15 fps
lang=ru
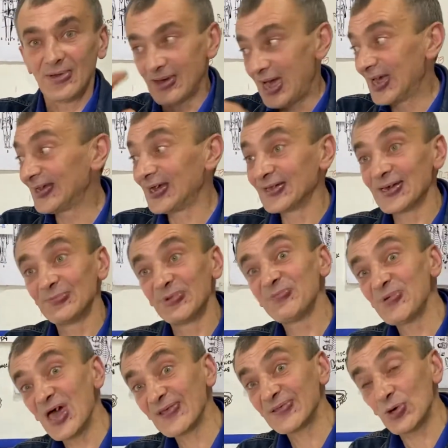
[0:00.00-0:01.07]
Она нам,
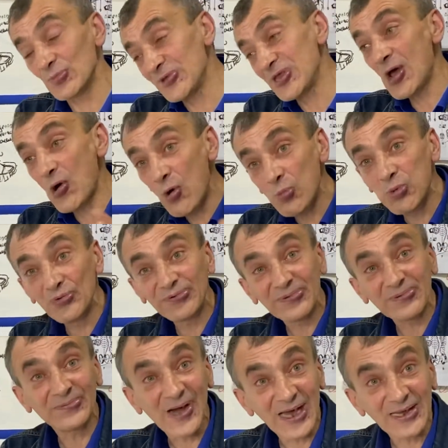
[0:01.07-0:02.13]
ребята, у меня обувь
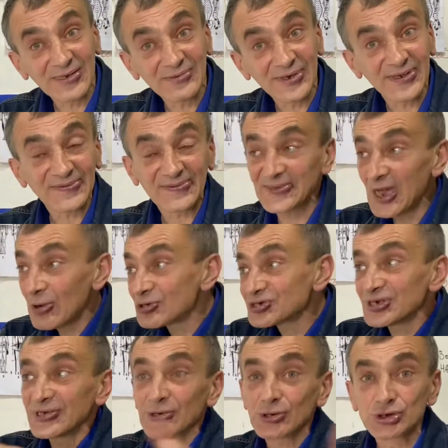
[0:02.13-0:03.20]
сваливается, я уже
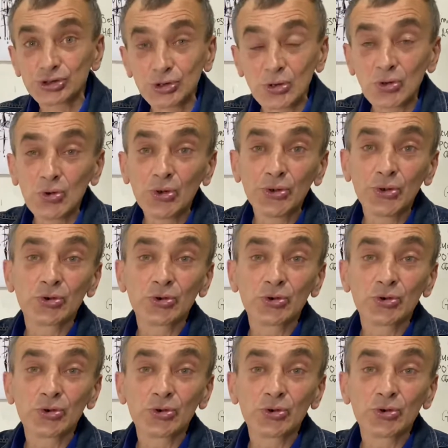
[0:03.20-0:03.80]
ее шнурую,